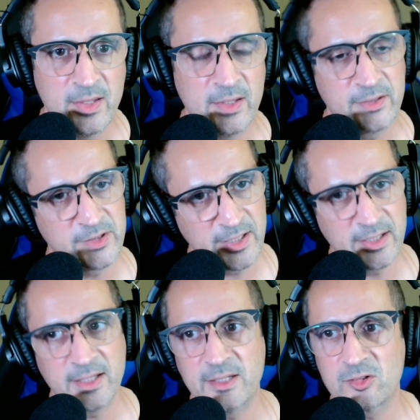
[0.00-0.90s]
Así
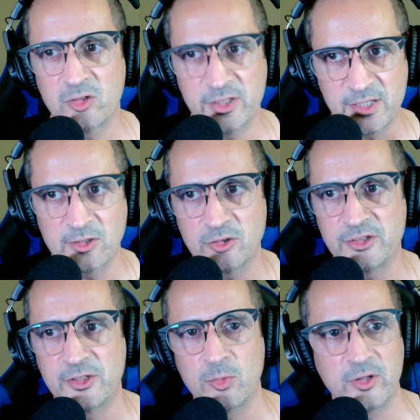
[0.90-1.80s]
que son esas dos
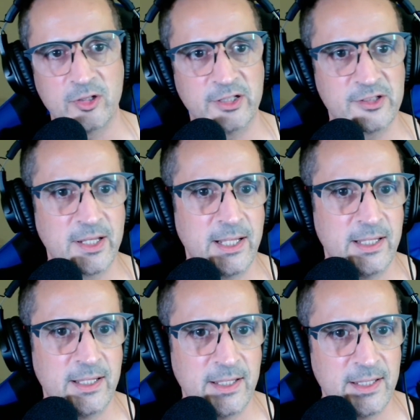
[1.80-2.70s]
distribuciones.
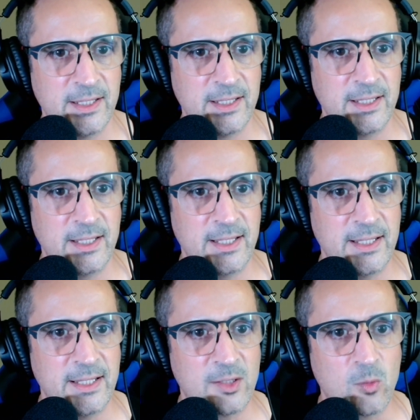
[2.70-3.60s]

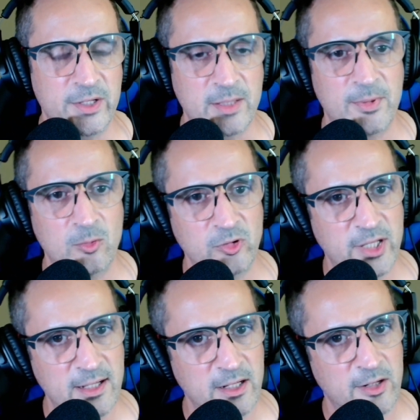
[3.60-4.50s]
Eh, cuarta
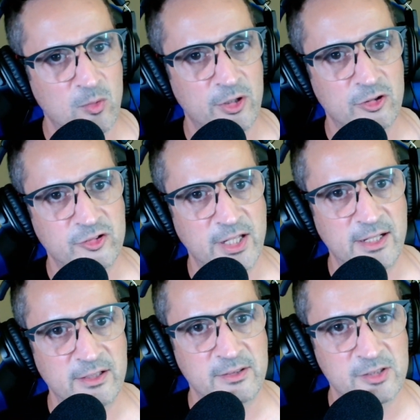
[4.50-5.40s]
pregunta, ¿qué recuerdos
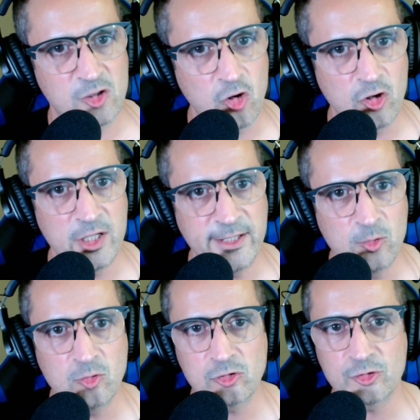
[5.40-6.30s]
tienes con
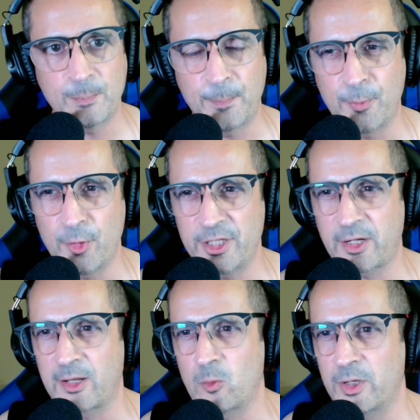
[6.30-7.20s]
Linux? Pues
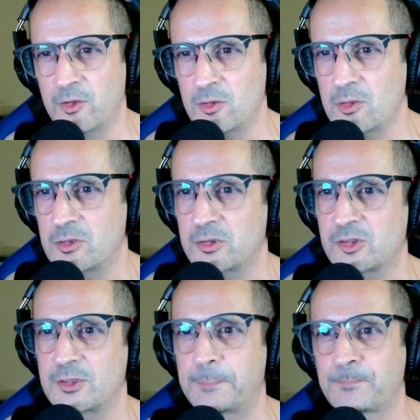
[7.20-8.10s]

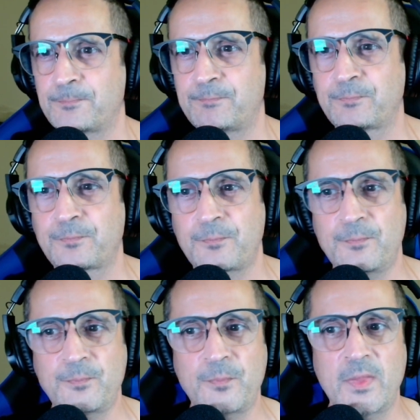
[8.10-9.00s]
recuerdos...
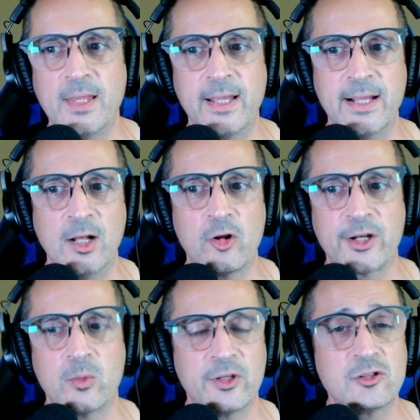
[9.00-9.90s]
Eh, los
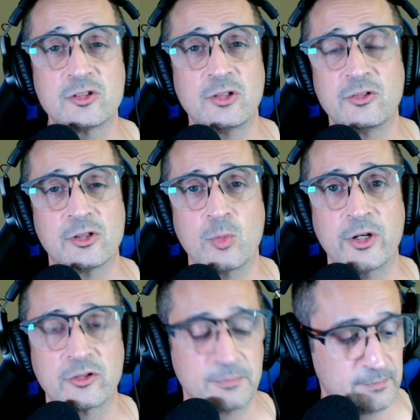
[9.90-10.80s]
recuerdos son todos
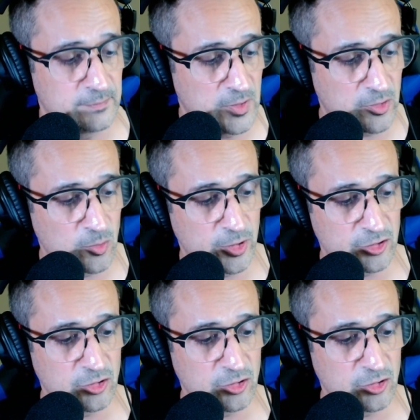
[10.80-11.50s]
buenos recuerdo recuerdos son